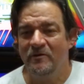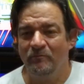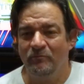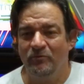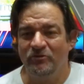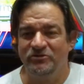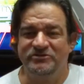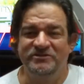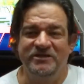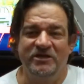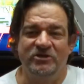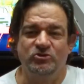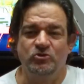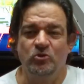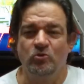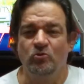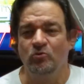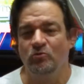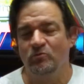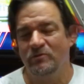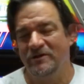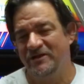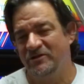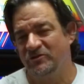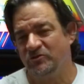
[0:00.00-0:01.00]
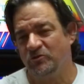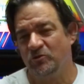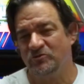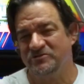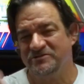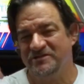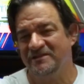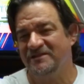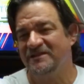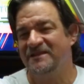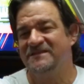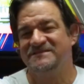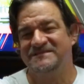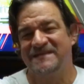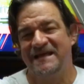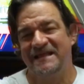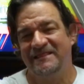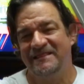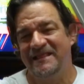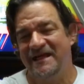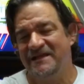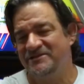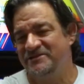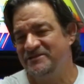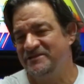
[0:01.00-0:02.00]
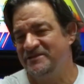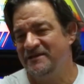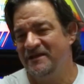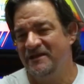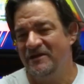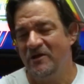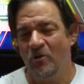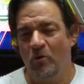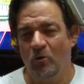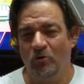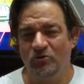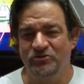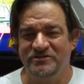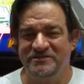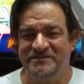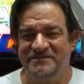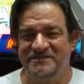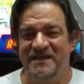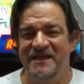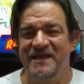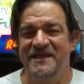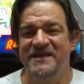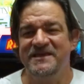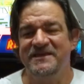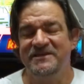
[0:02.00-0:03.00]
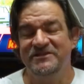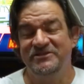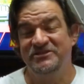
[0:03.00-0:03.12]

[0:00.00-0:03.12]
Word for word: Pô, tinha jogo retrô sendo lançado lá de Odyssey,